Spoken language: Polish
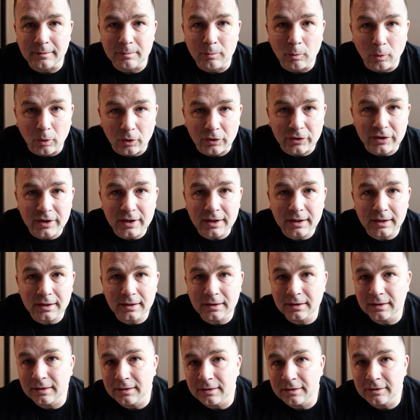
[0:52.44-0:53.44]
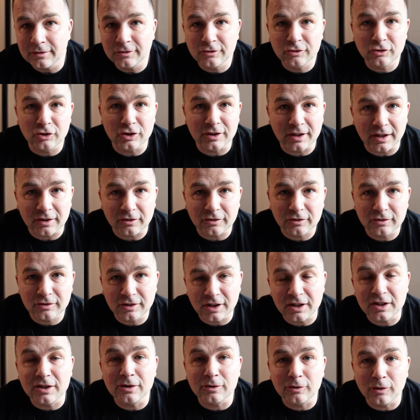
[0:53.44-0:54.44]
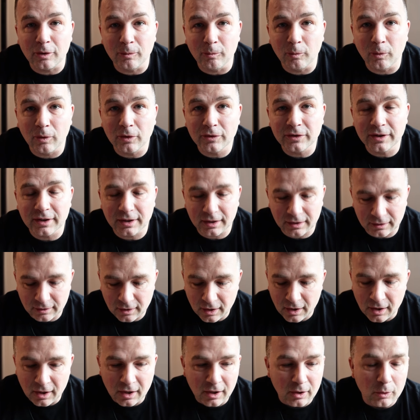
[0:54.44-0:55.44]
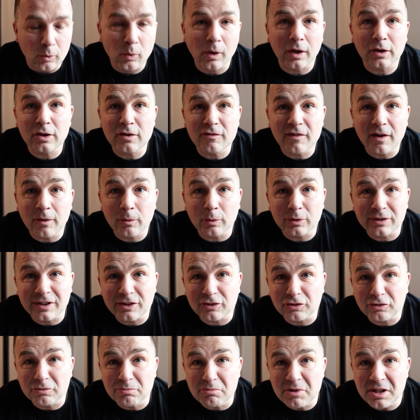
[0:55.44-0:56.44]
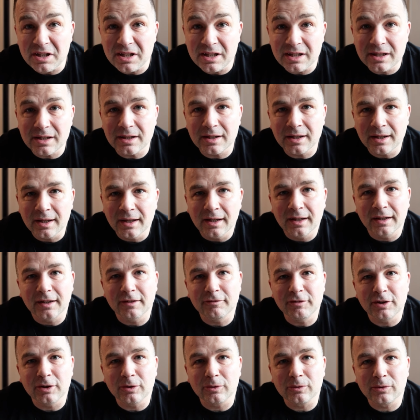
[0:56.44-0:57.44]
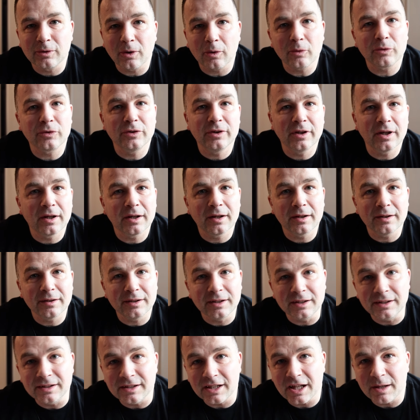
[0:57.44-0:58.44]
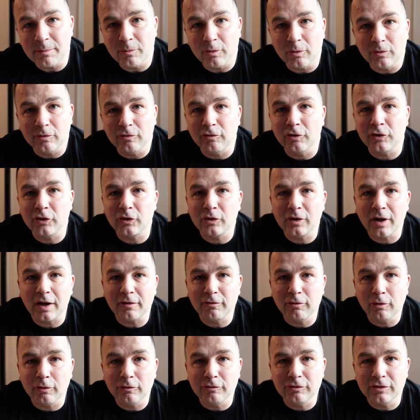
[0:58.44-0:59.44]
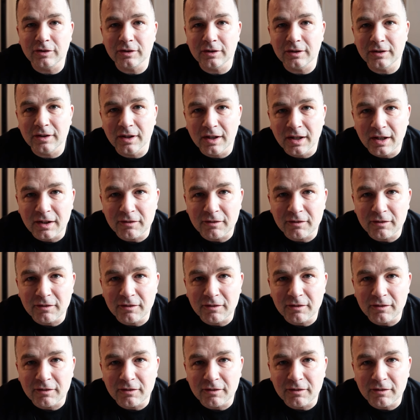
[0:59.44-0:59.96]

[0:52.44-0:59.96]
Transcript: młodych, czy też nie tylko młodych. Uratowało też mi wielokrotnie innemu fotografowi,